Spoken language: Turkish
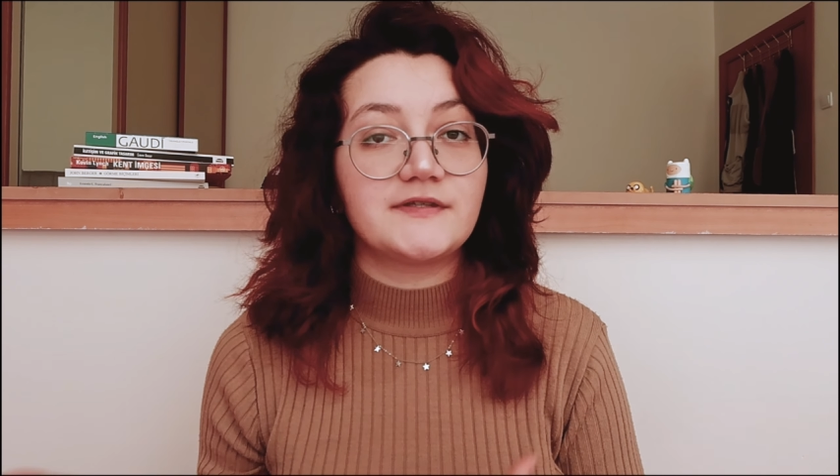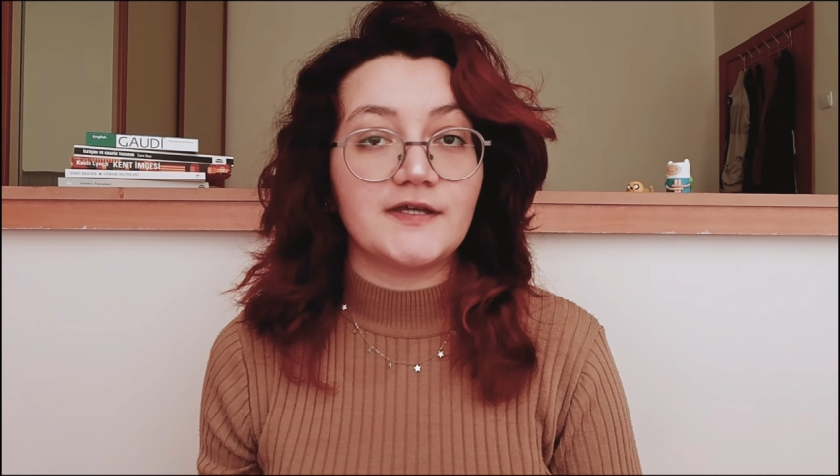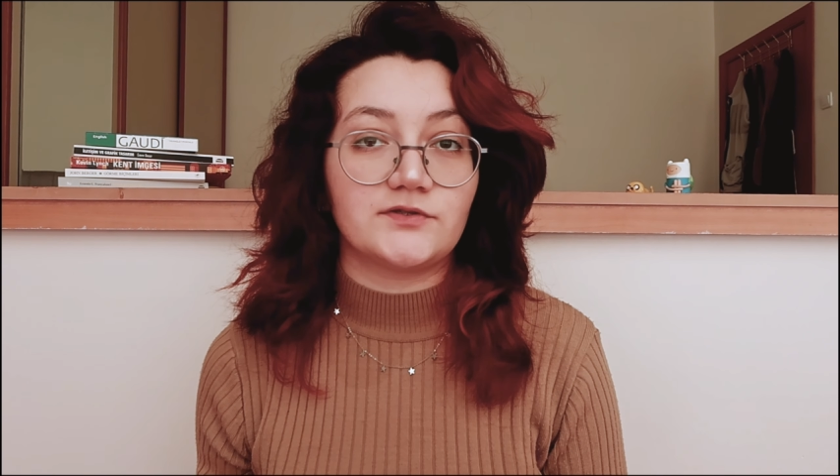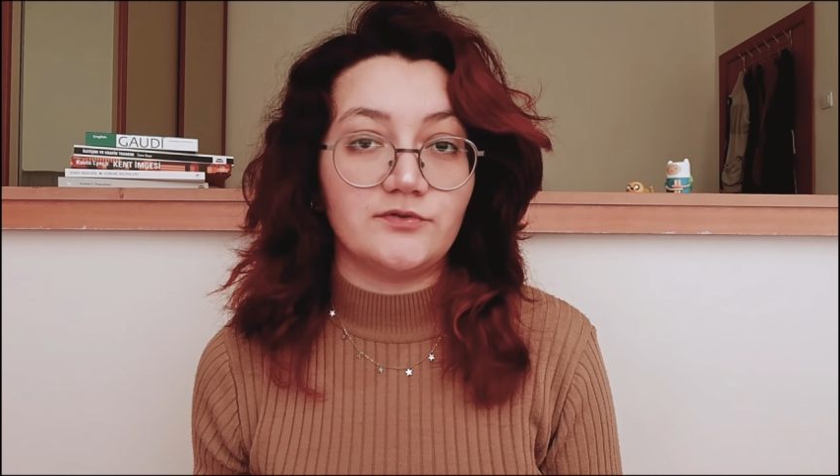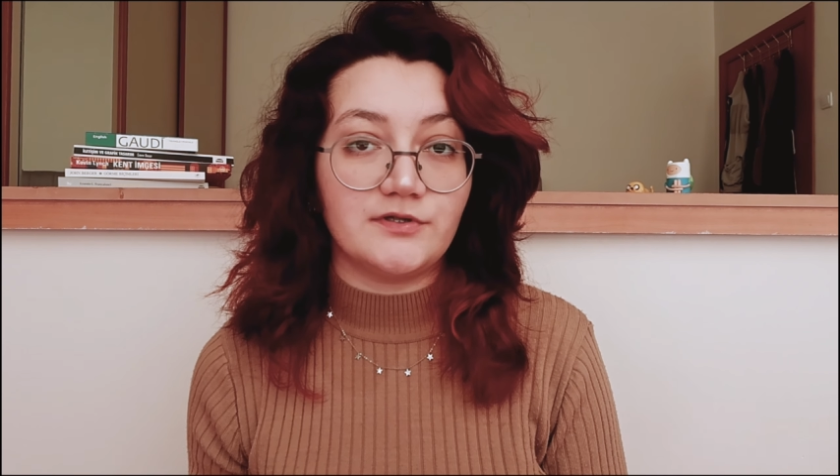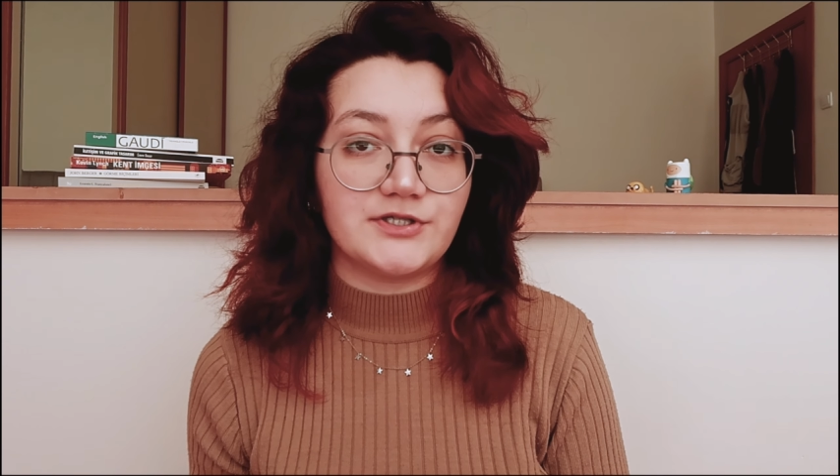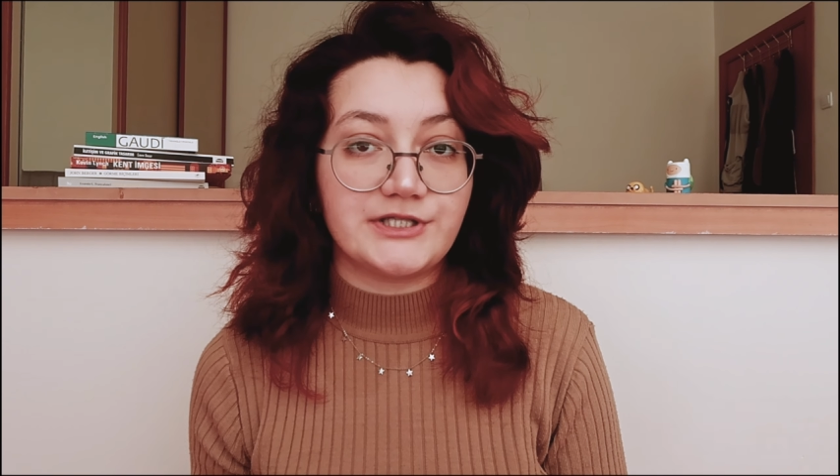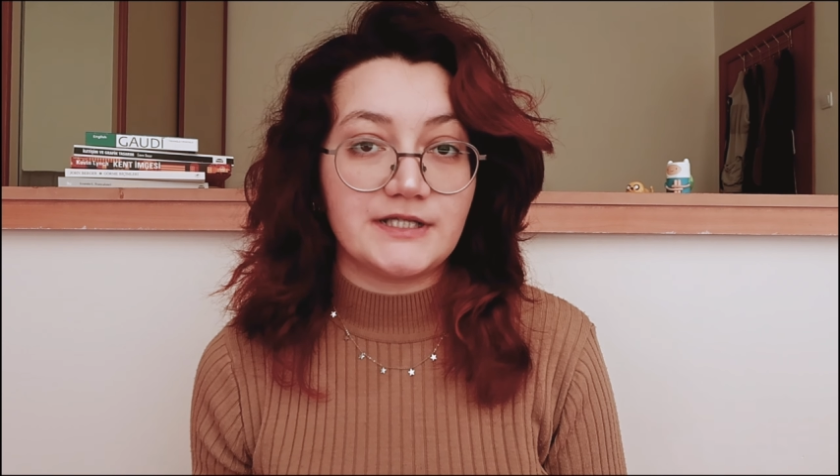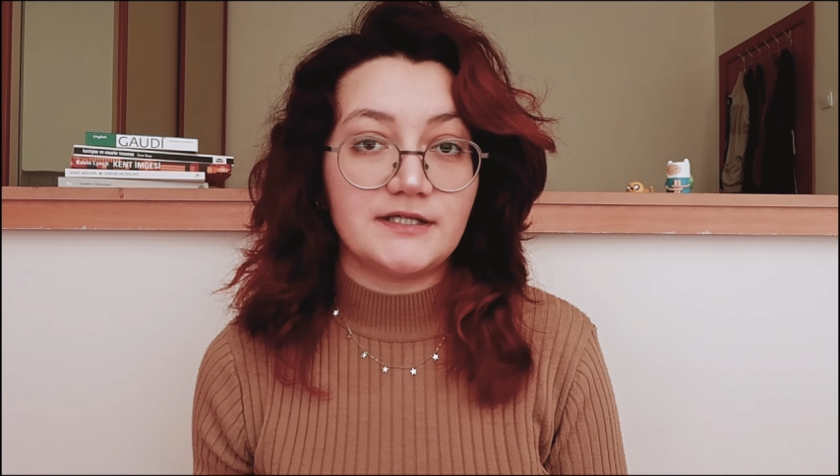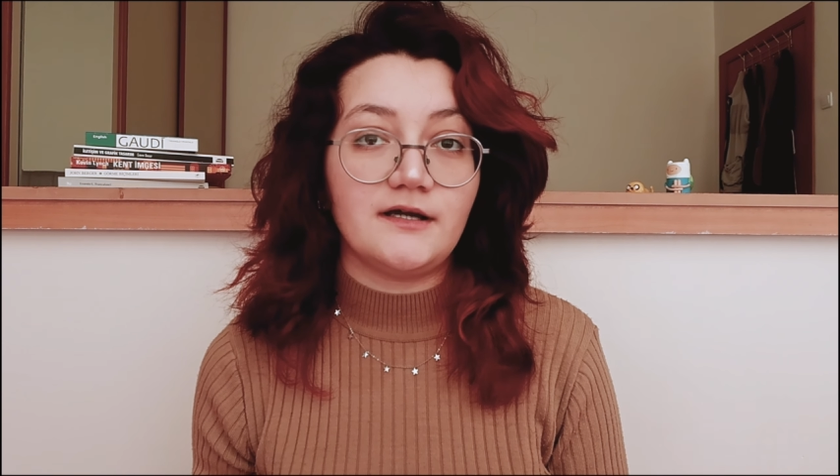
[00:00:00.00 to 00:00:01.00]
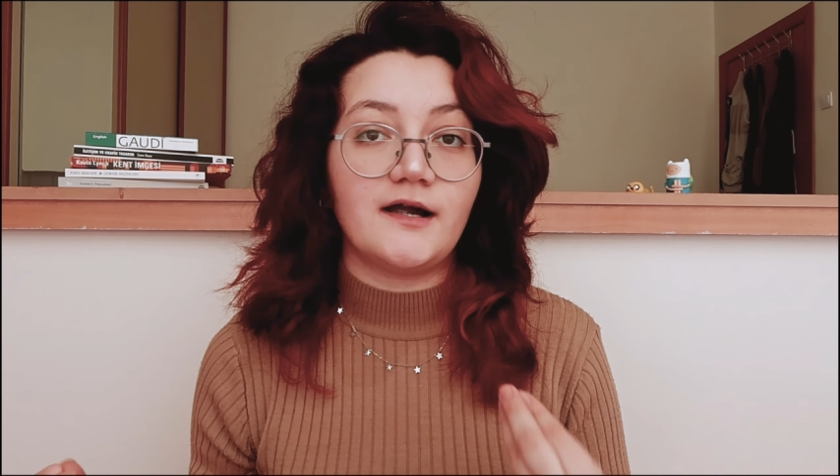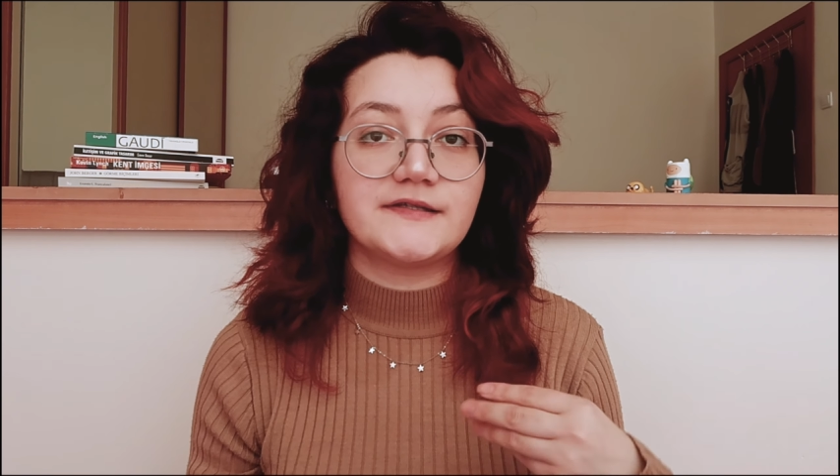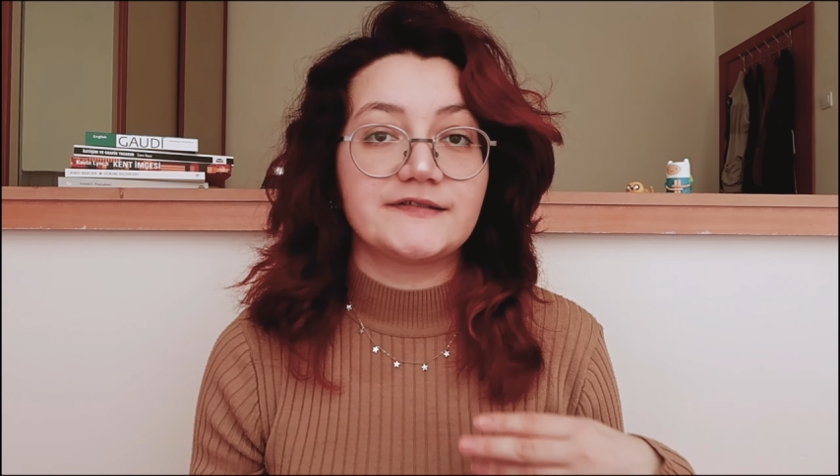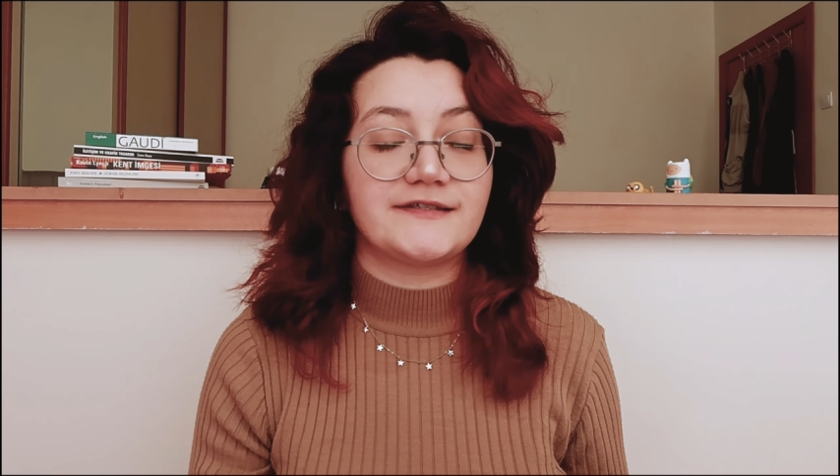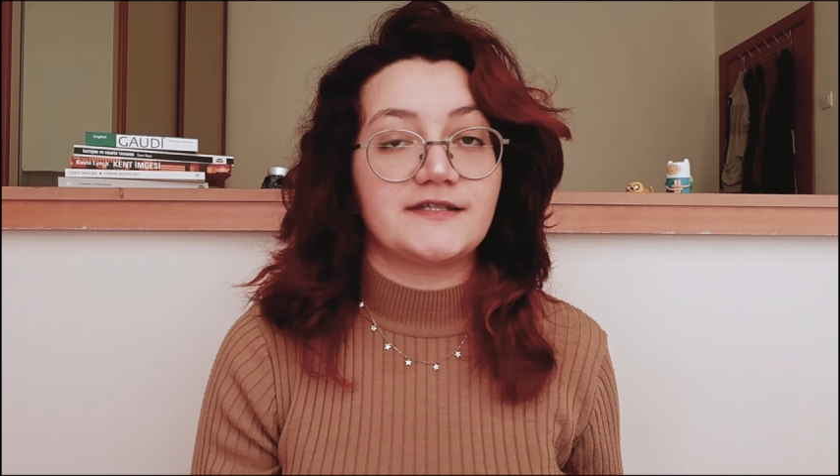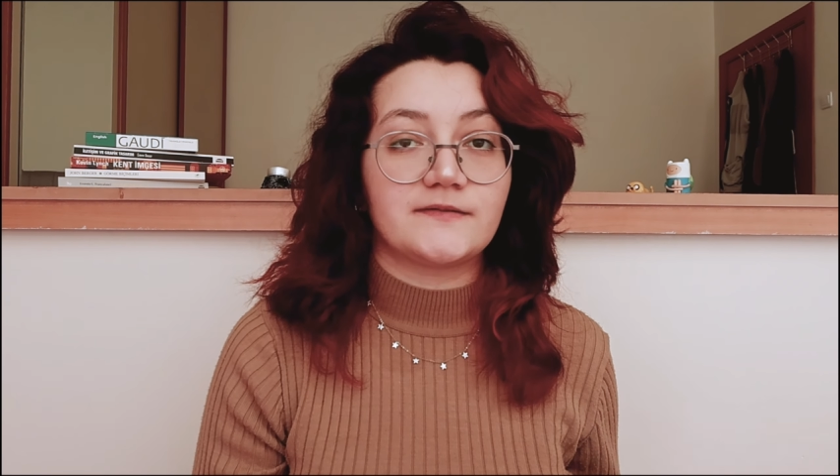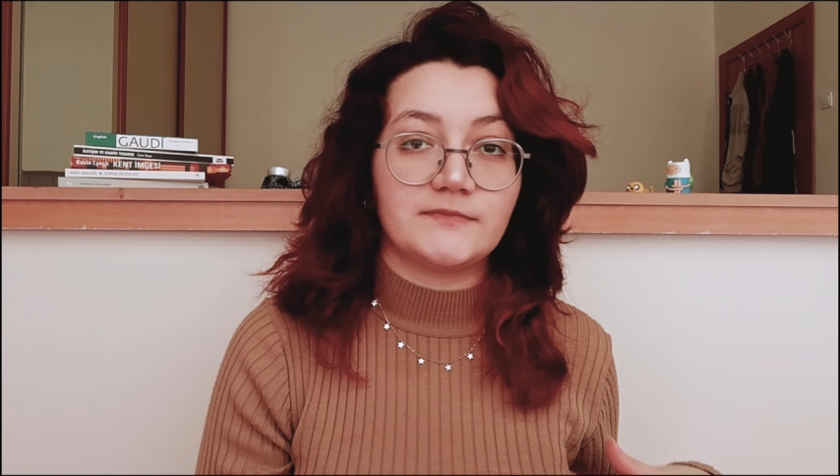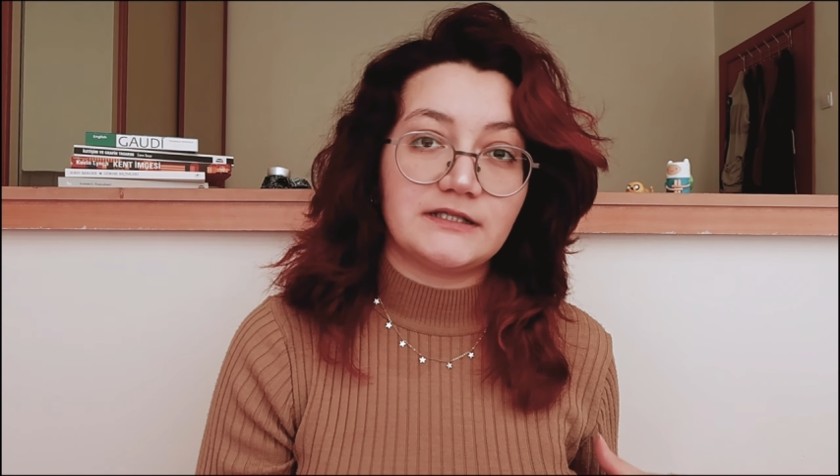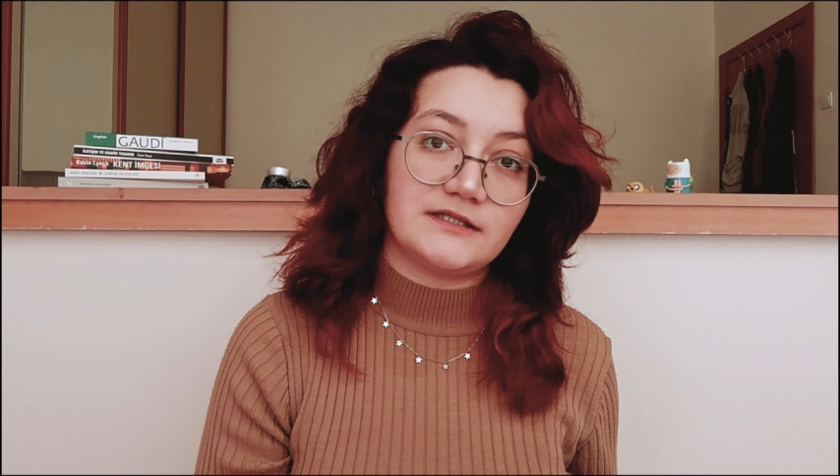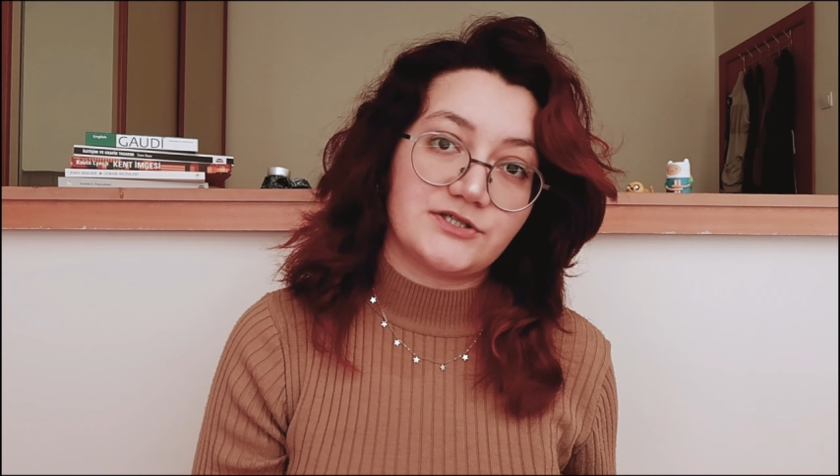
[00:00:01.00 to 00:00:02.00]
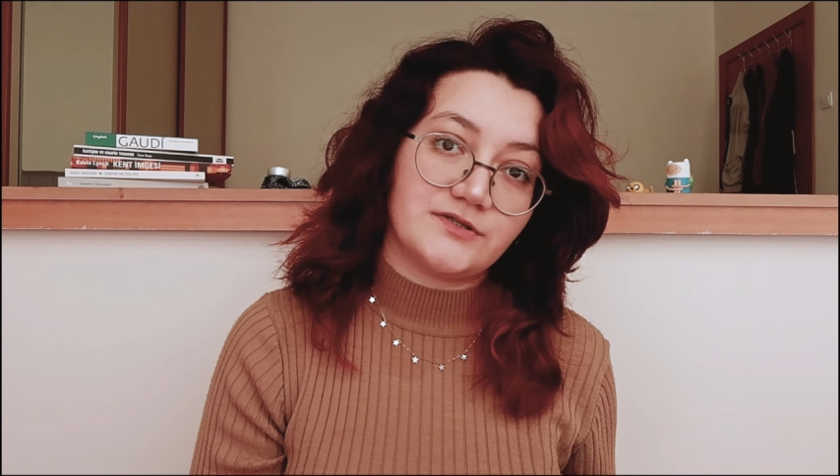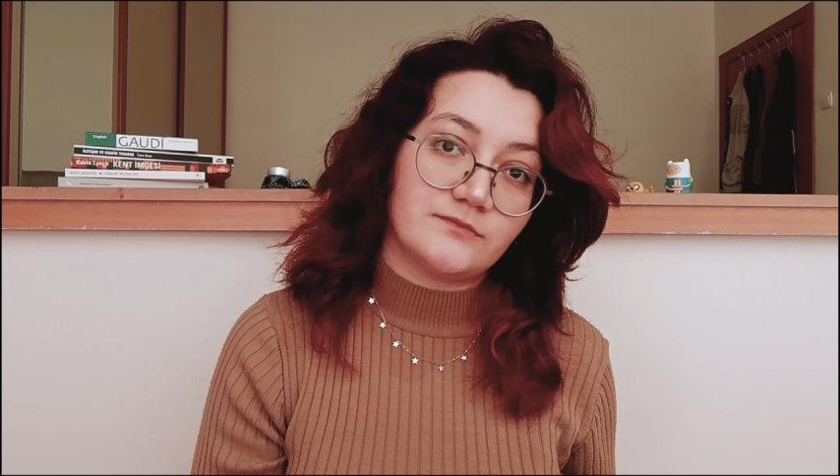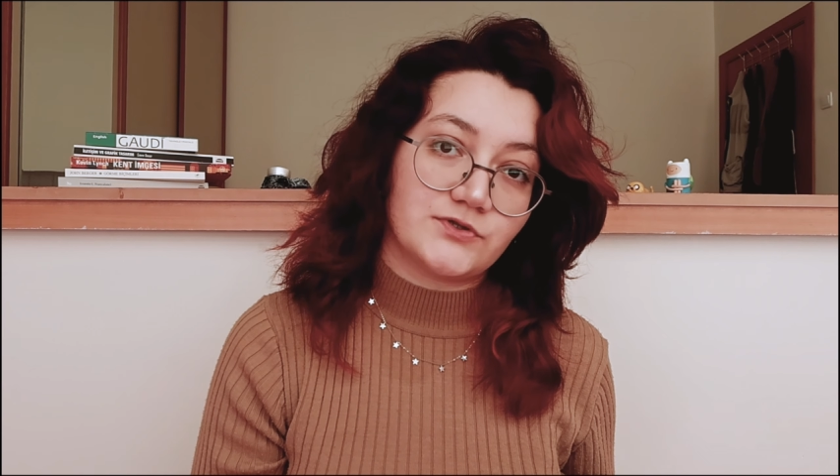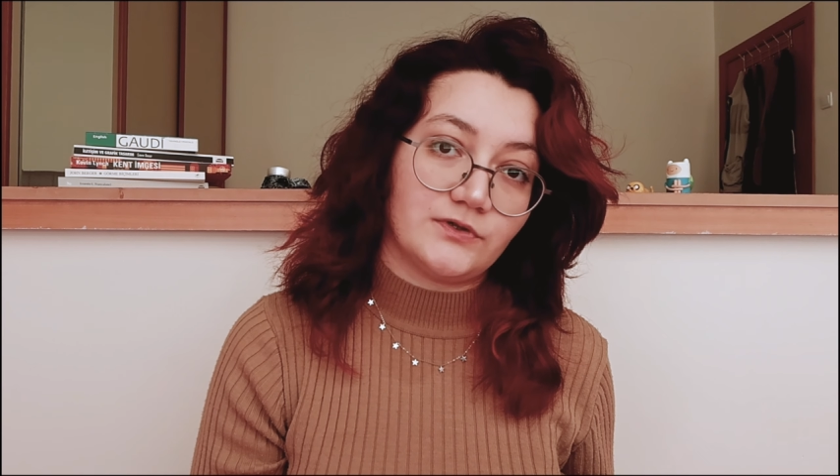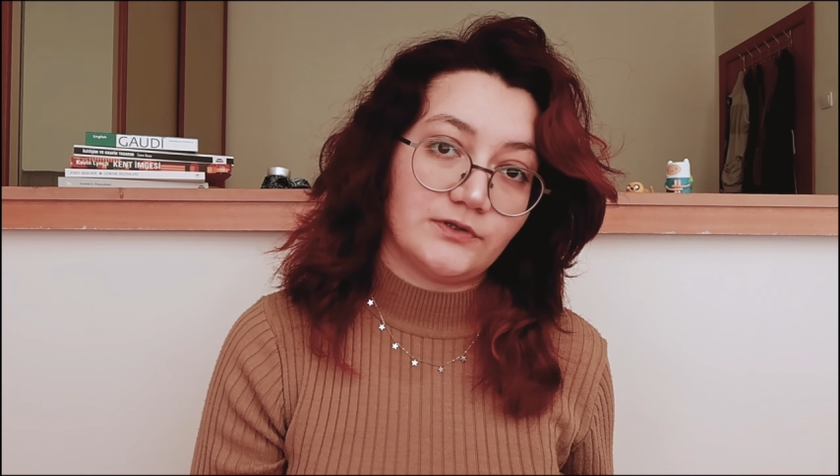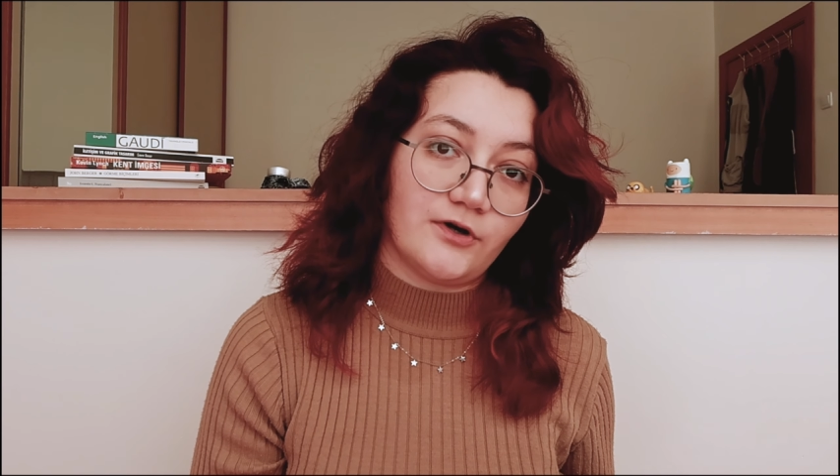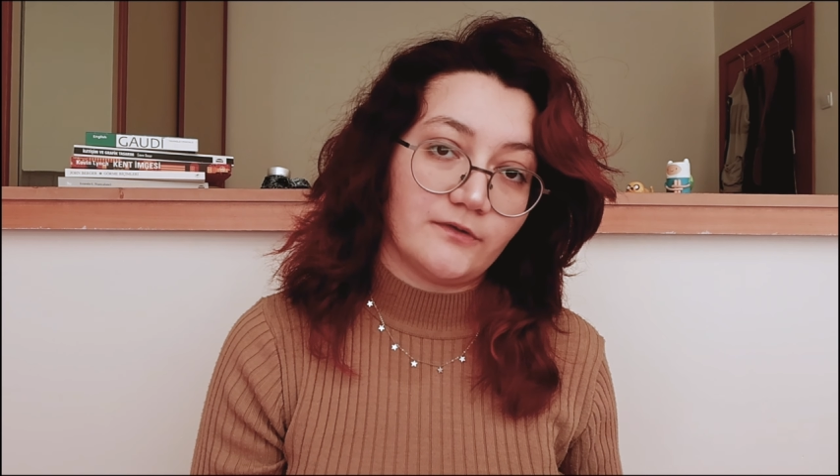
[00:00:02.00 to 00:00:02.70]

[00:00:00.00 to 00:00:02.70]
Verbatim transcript: teknolojileri artık tasarımlara taşınmış oluyor.